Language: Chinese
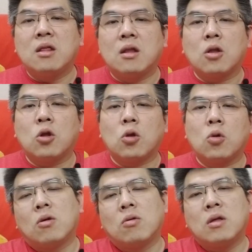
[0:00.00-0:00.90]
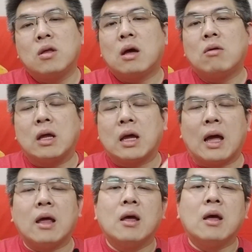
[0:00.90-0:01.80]
的东西要你
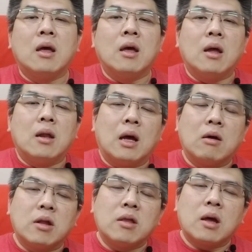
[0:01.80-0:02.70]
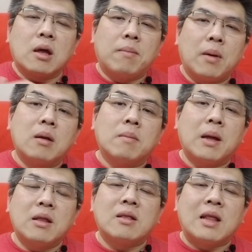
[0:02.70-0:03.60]
改，你好像在帮
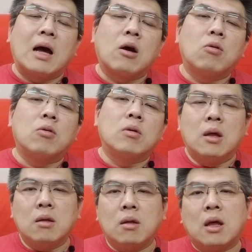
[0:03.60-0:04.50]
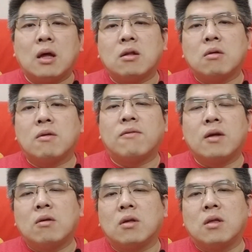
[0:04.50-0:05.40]
帮他打工，因为他收的费
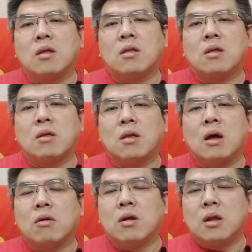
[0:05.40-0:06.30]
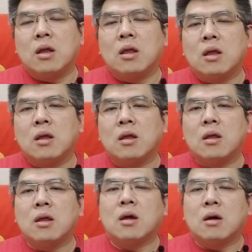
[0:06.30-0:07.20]
用已经要了你
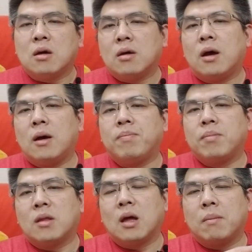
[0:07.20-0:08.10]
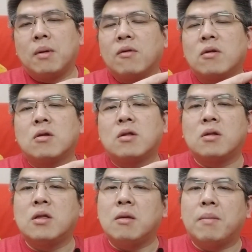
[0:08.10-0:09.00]
一个啊，比方说
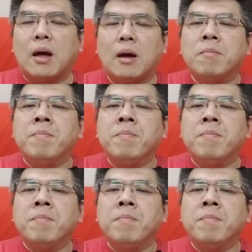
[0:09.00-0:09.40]
十几趴，